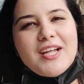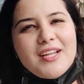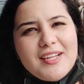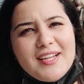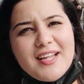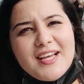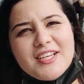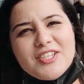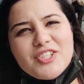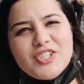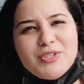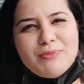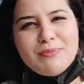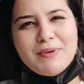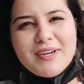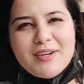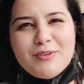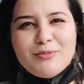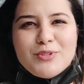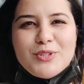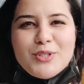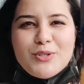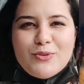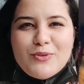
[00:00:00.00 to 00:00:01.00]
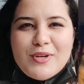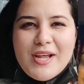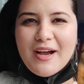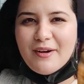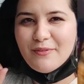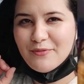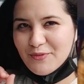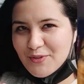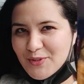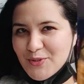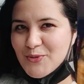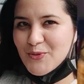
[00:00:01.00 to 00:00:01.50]
الله شي مره نديروا لها
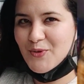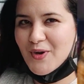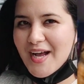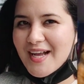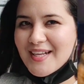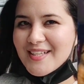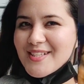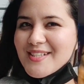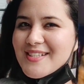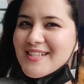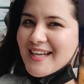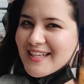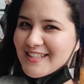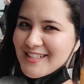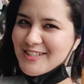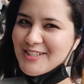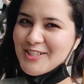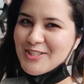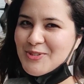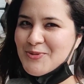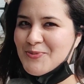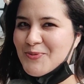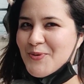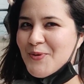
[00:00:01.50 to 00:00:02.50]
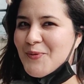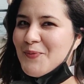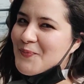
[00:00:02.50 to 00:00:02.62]
فيديو خاص غادي تعجبكم